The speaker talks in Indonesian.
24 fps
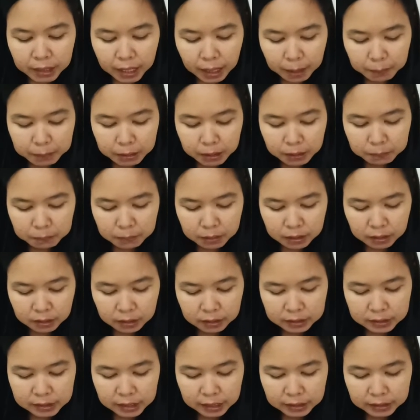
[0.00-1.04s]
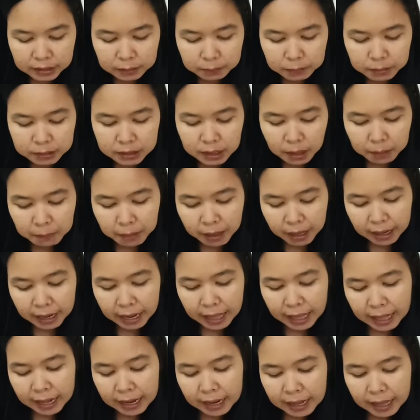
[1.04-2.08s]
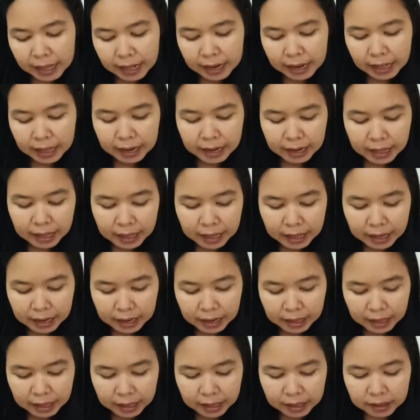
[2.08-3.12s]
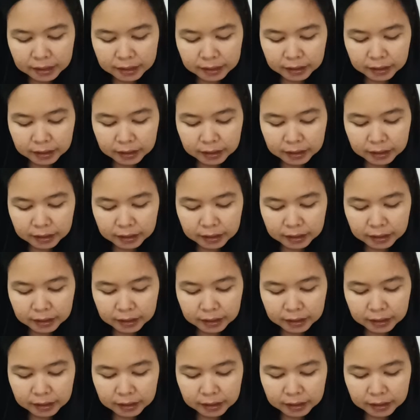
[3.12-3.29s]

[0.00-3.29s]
Kami bernyanyi bersama la la la la la.